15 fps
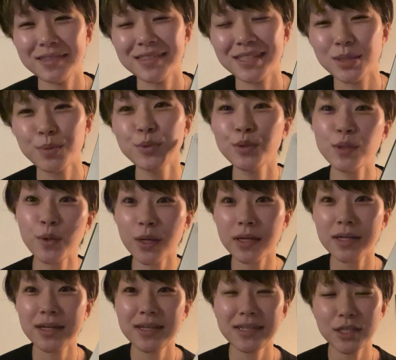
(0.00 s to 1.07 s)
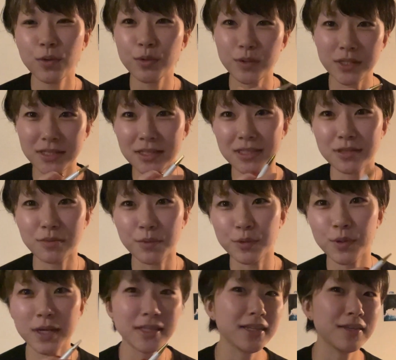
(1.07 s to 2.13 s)
自分の今日の一日の
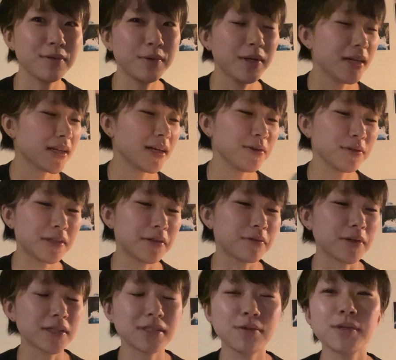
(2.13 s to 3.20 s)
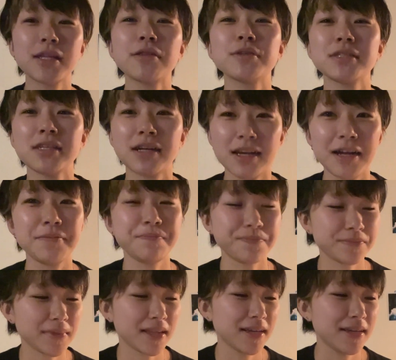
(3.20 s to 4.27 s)
物語を書くっていうのがすごい楽しいから、
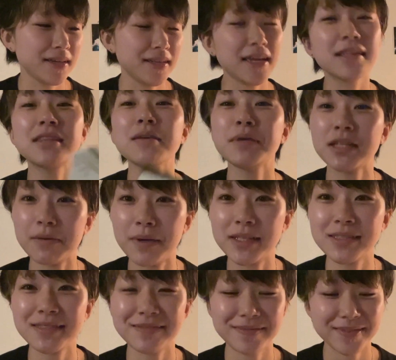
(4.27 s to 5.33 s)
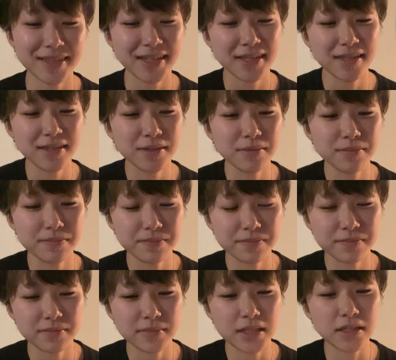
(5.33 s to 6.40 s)
やってみてます。
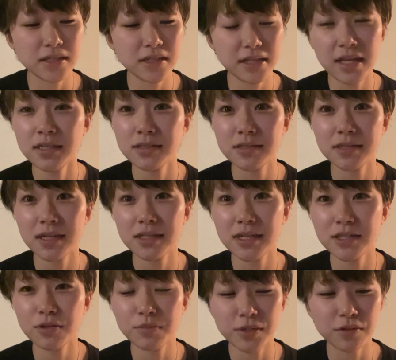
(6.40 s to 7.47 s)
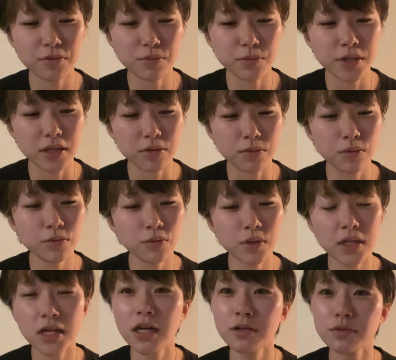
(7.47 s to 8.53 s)
日記ね、続かない人もいると思うけど、本当
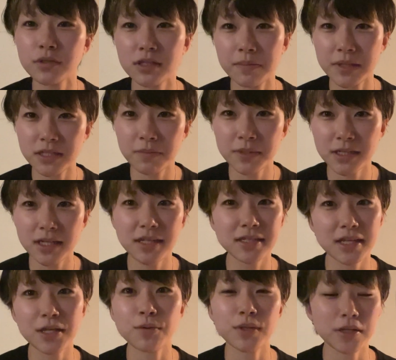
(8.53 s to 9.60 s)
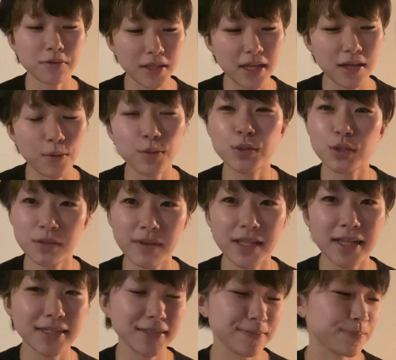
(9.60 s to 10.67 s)
に書くってめちゃめちゃいい作業なので、おすすめ
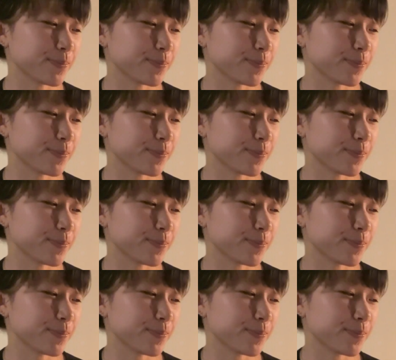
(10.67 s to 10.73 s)
です。